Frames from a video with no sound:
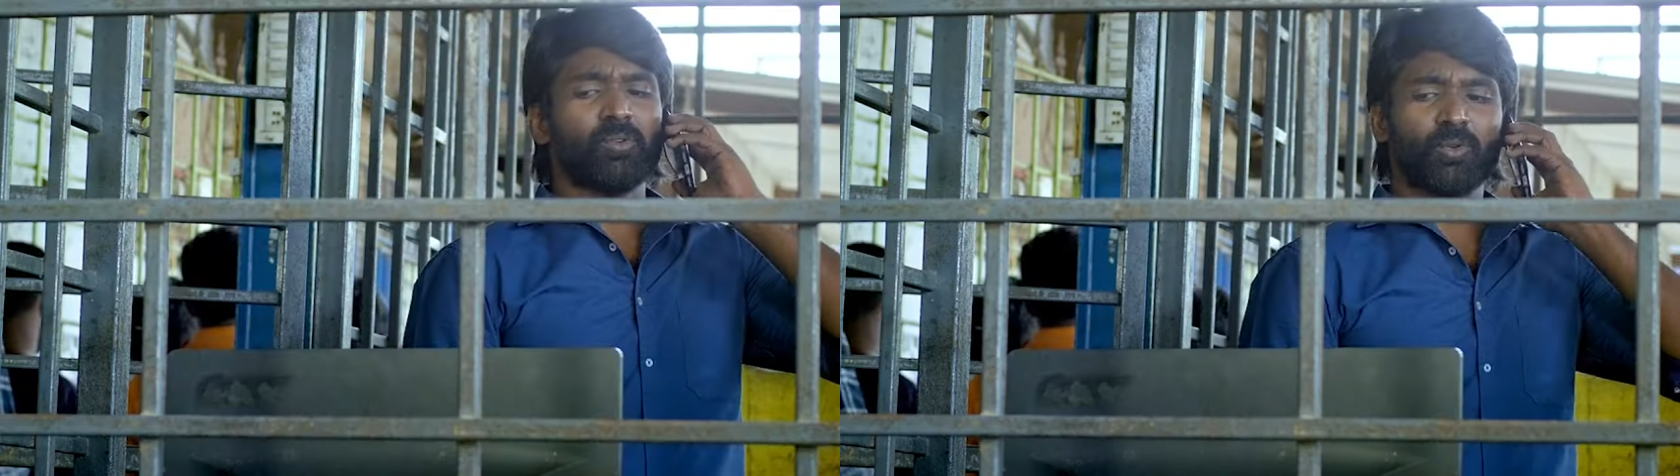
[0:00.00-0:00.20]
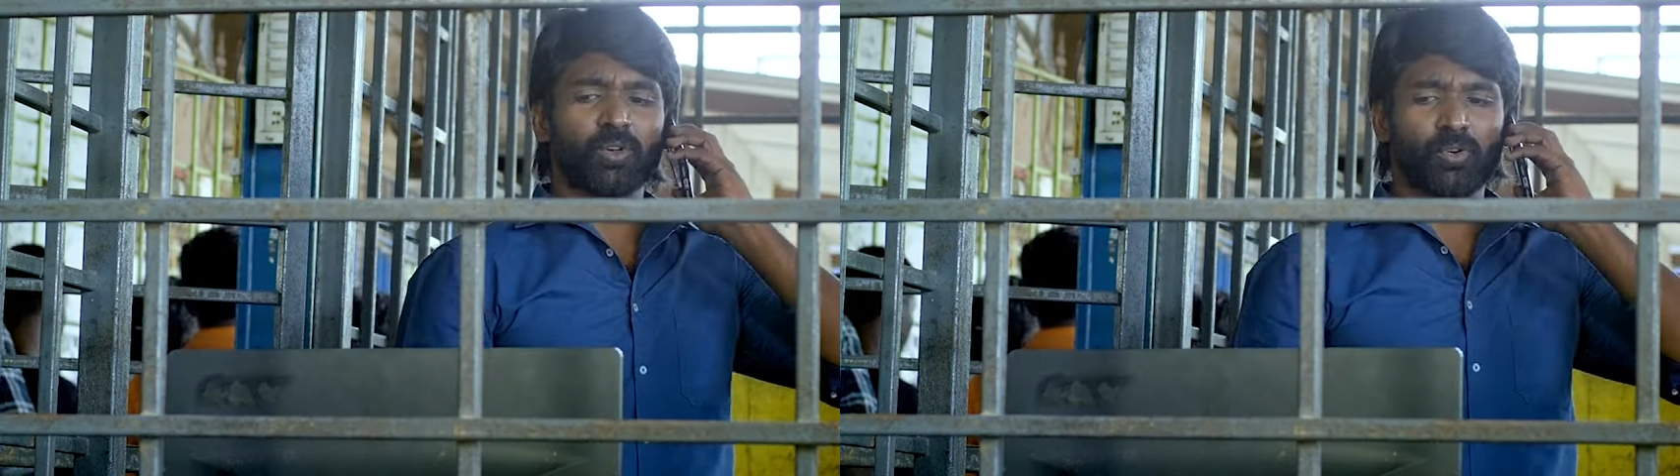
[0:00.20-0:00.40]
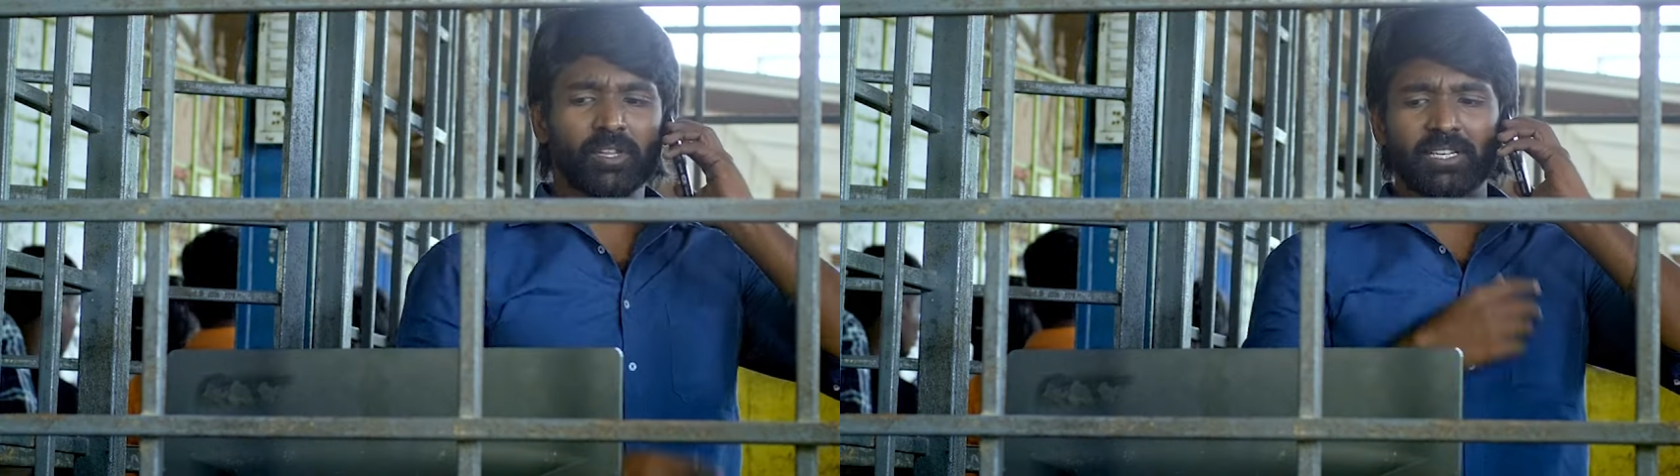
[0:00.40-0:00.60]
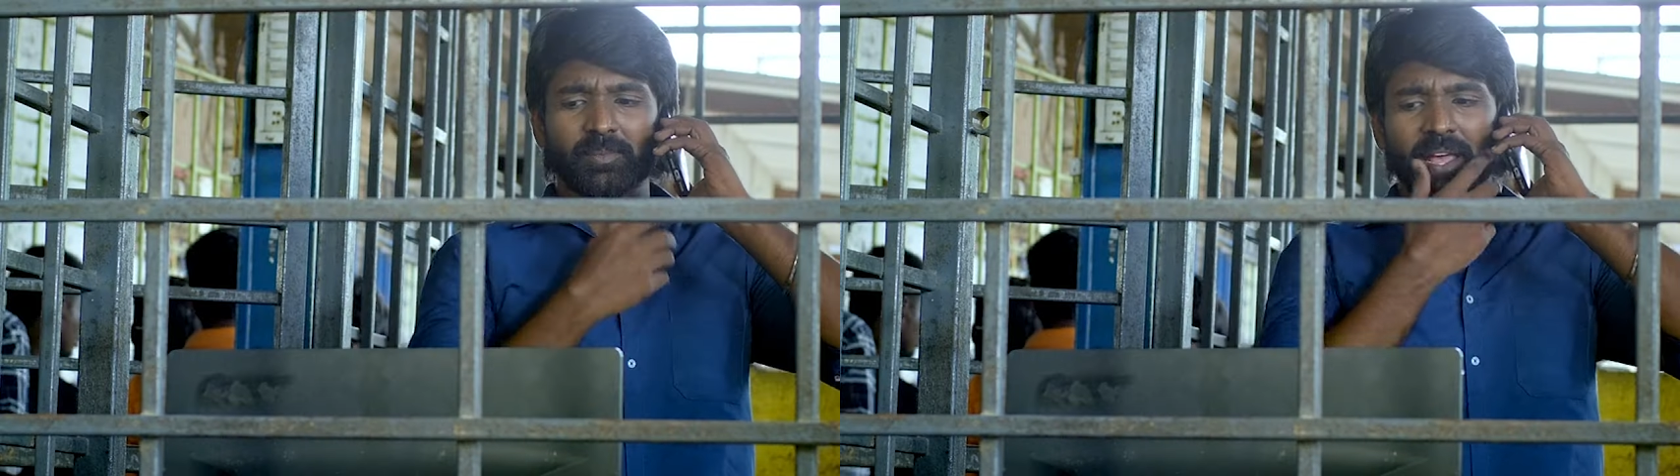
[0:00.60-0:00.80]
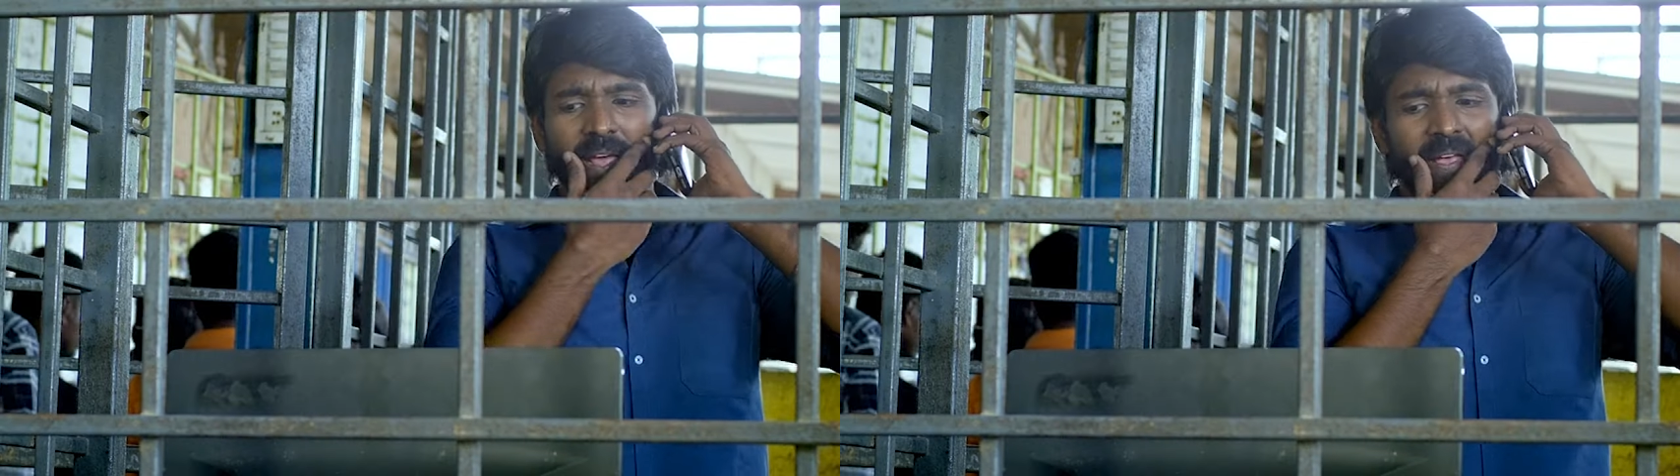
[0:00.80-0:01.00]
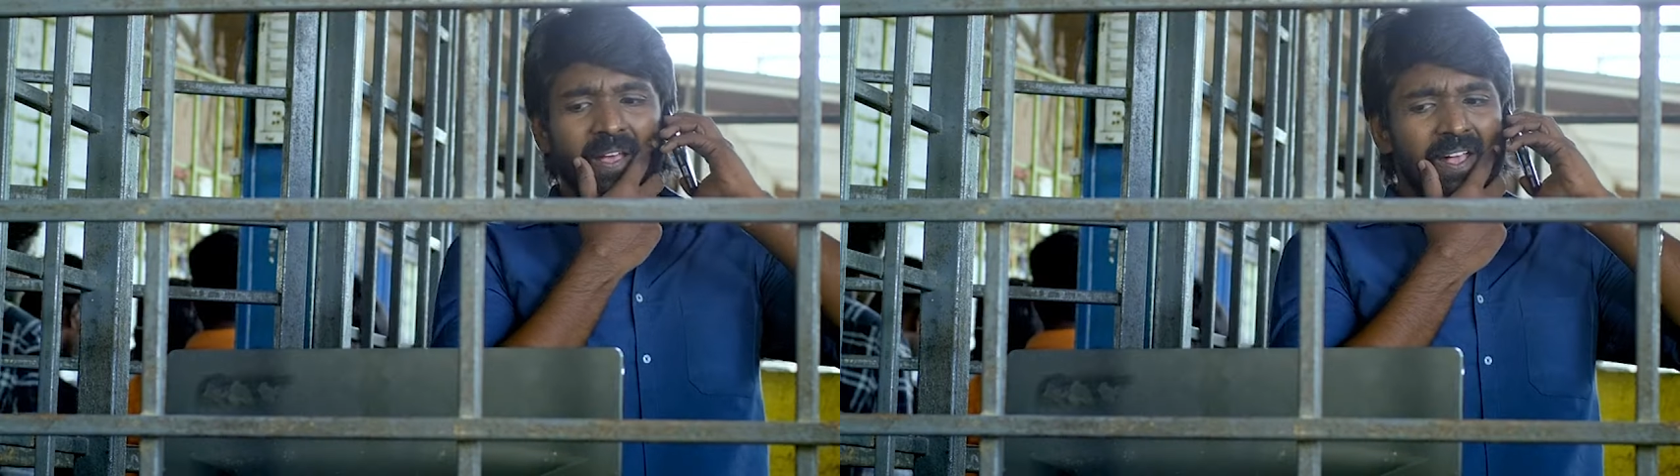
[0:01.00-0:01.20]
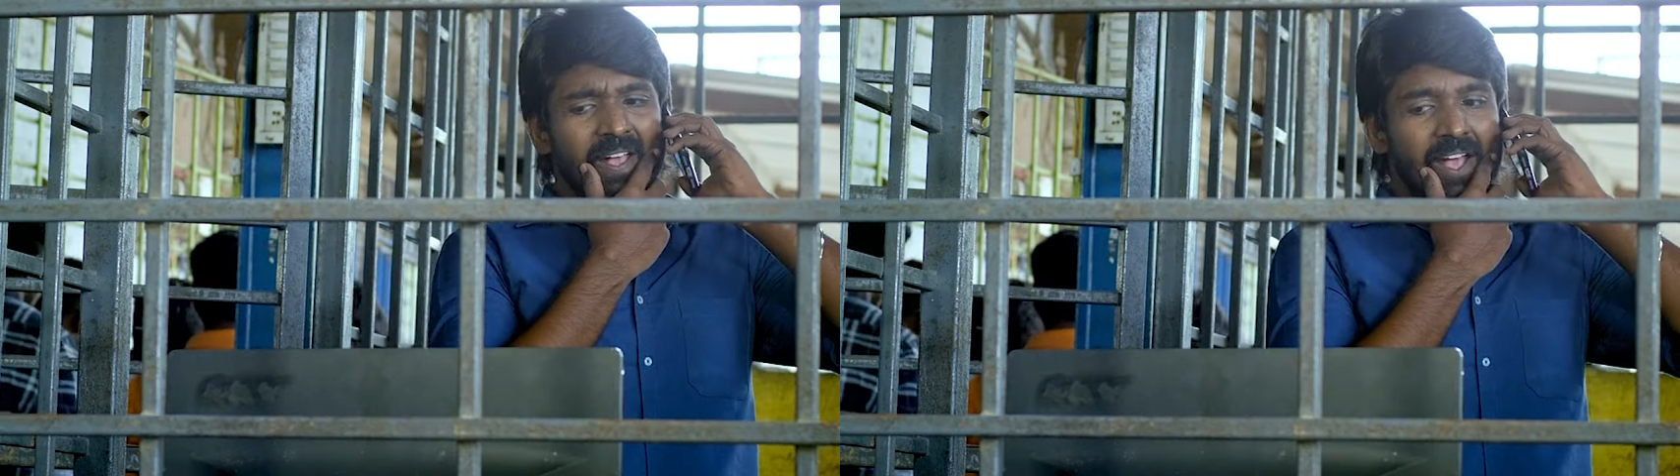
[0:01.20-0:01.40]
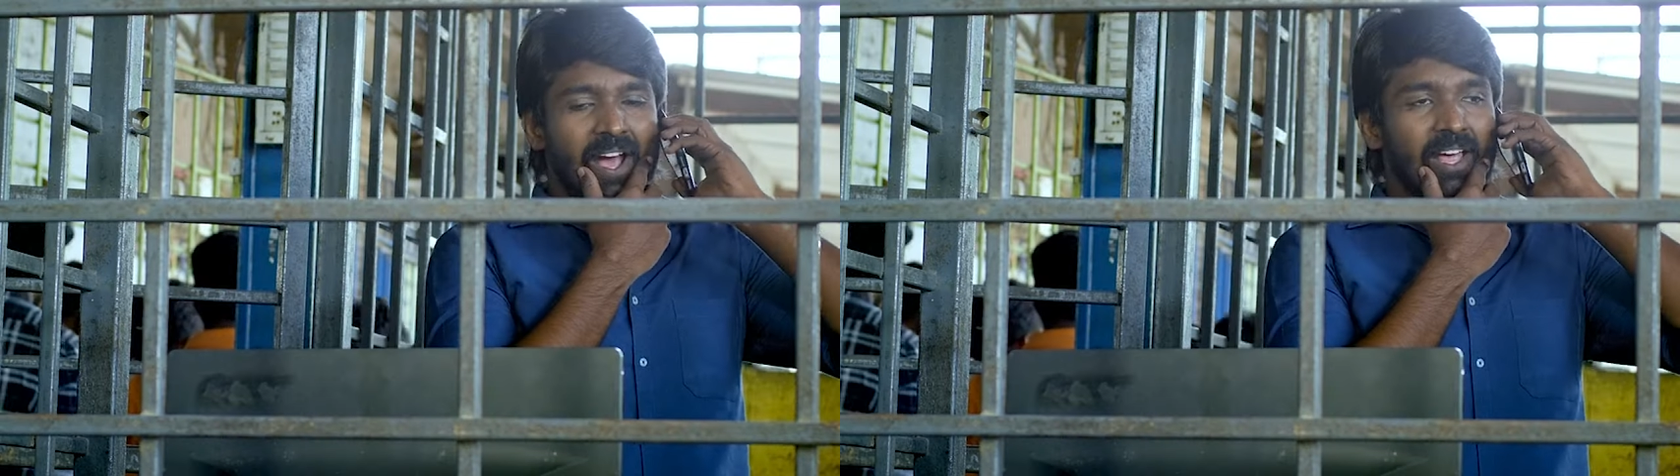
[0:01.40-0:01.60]
ஒரு ஃபுட்டேஜ் அனுப்புகிறேன்
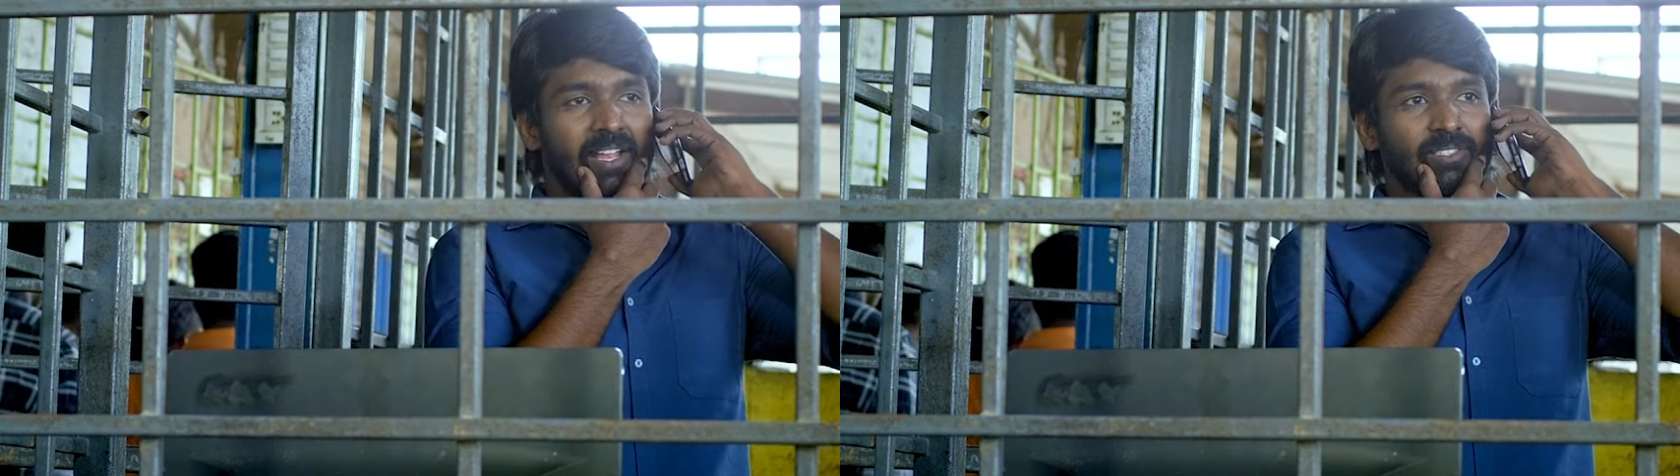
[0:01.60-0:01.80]
அதை